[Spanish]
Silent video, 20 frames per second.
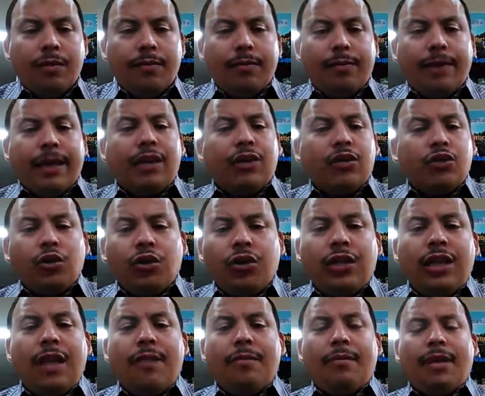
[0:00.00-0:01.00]

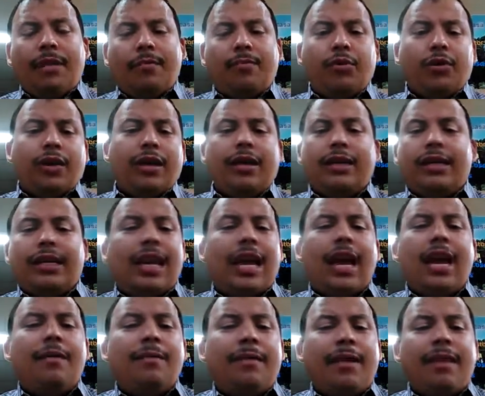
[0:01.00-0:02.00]
perdóname porque
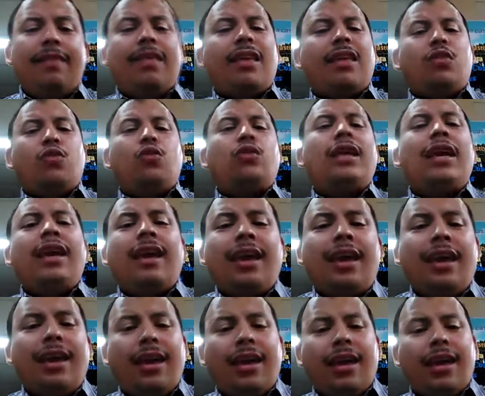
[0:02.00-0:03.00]
realmente
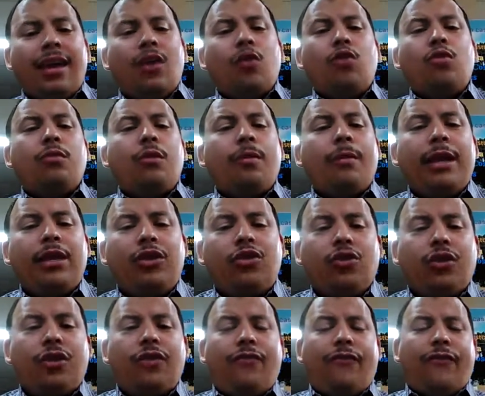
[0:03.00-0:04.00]
dudé en un
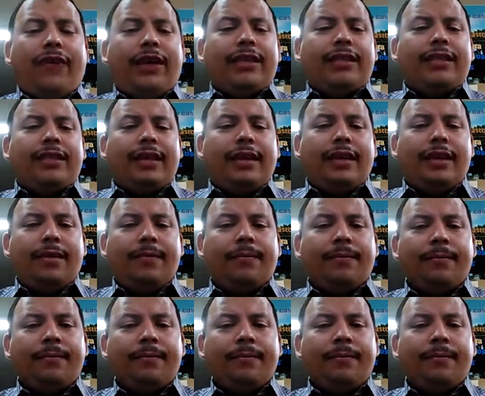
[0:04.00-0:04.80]
momento difícil.